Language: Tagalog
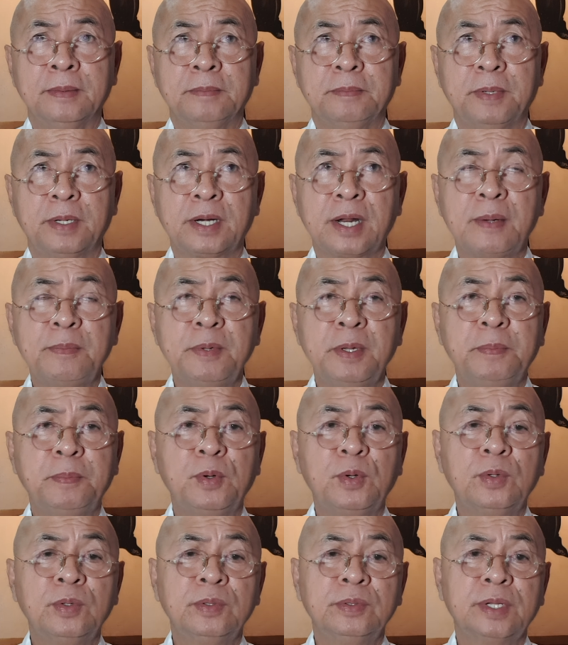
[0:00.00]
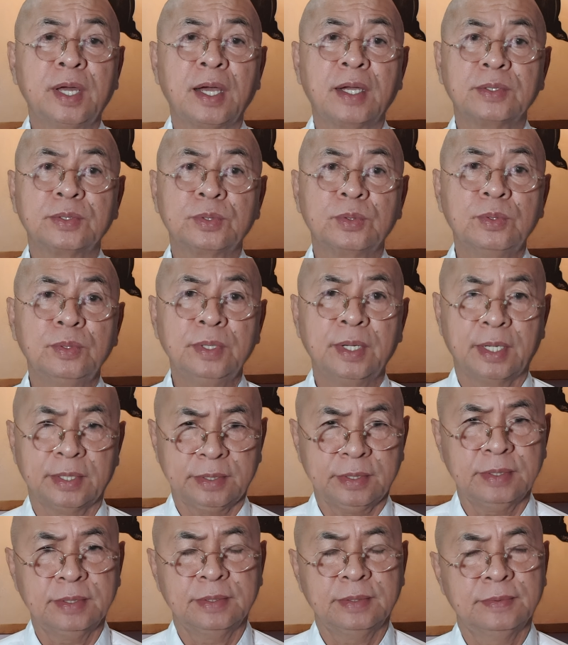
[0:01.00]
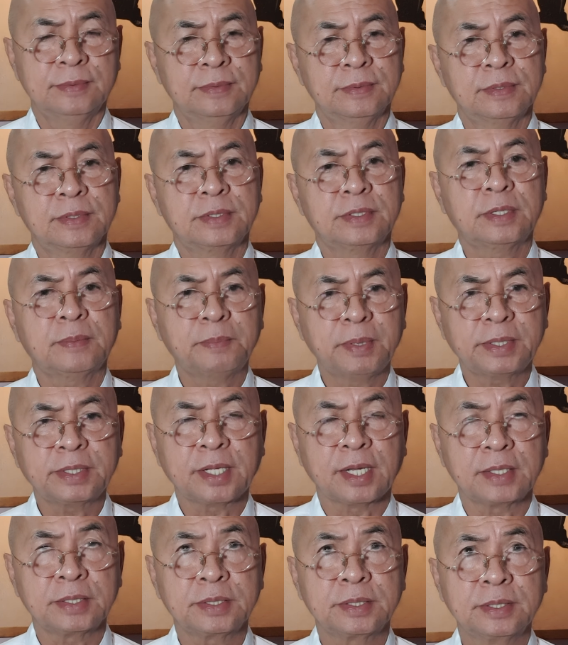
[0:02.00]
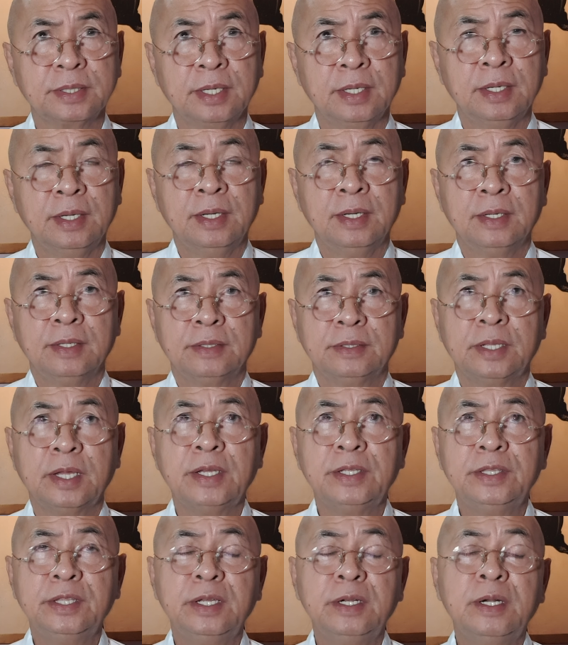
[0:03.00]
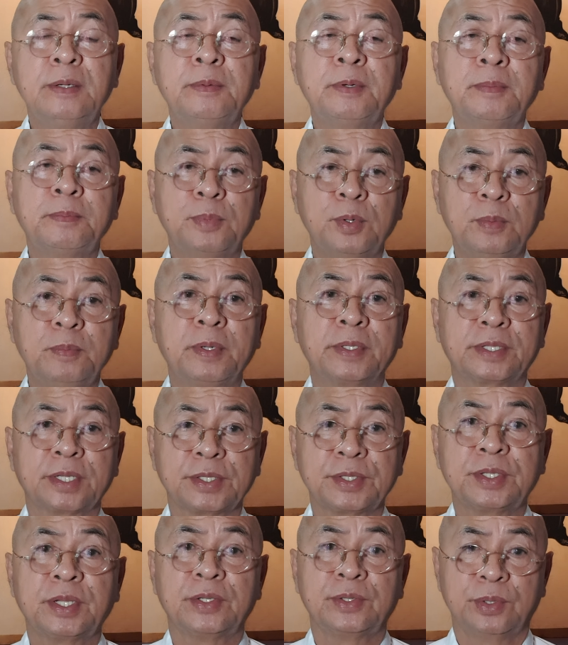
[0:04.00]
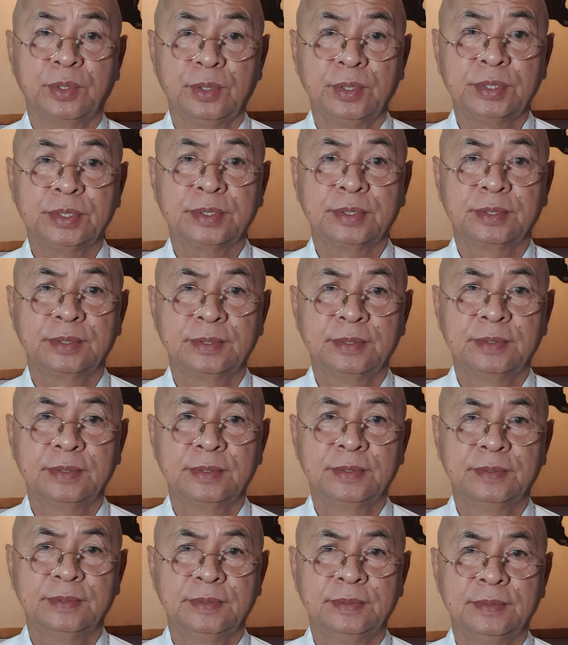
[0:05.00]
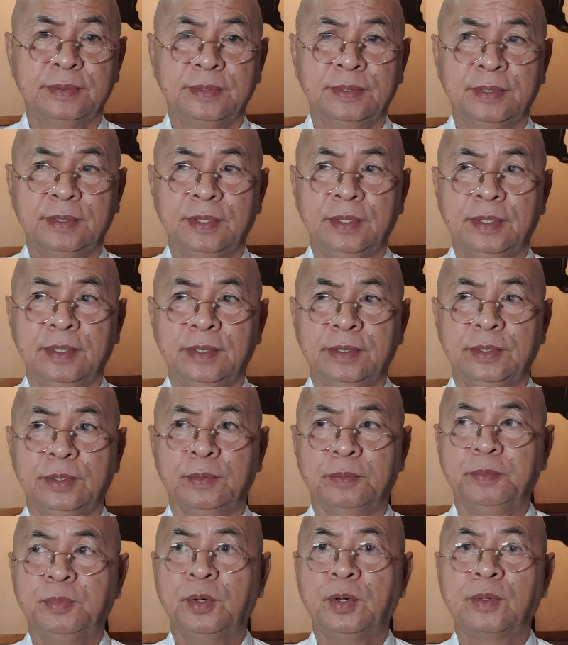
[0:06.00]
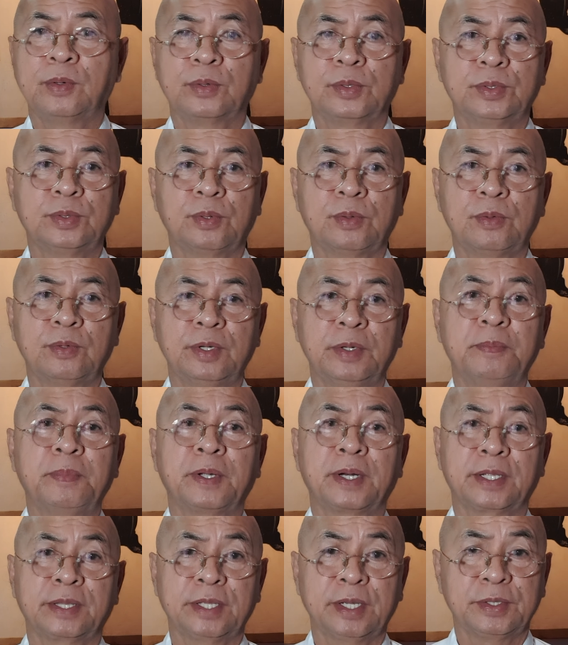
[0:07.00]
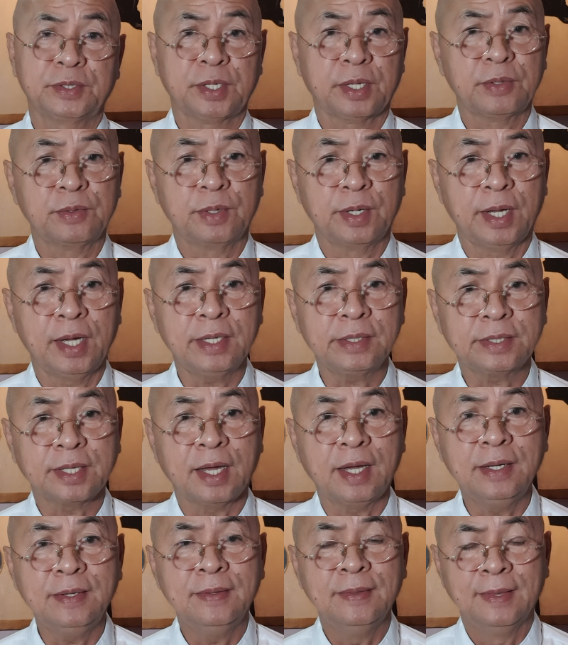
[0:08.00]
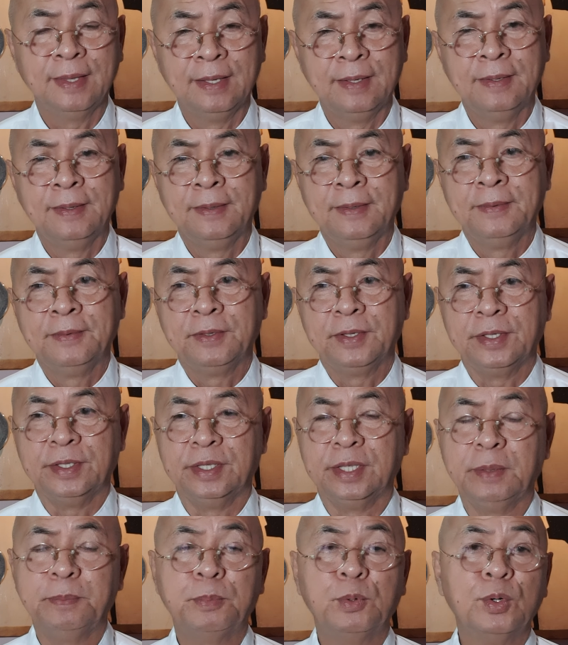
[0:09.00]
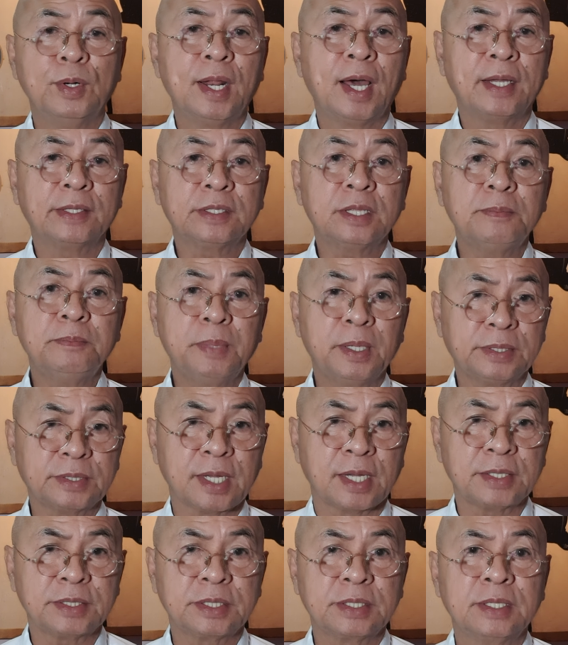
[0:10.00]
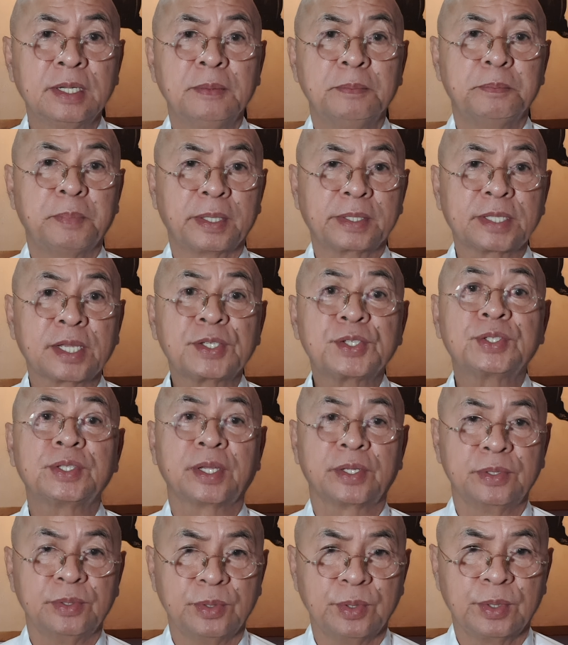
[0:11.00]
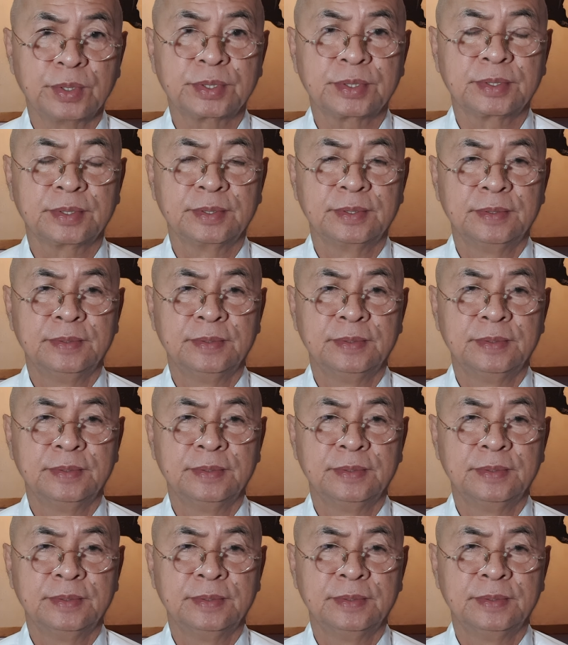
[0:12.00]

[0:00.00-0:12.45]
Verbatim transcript: marami pong nakasulat sa batas na hindi naman po batas ng Diyos. Yun po ang gusto kong iparating sa inyo lahat ha. Hindi po lahat ng batas, batas ng Diyos.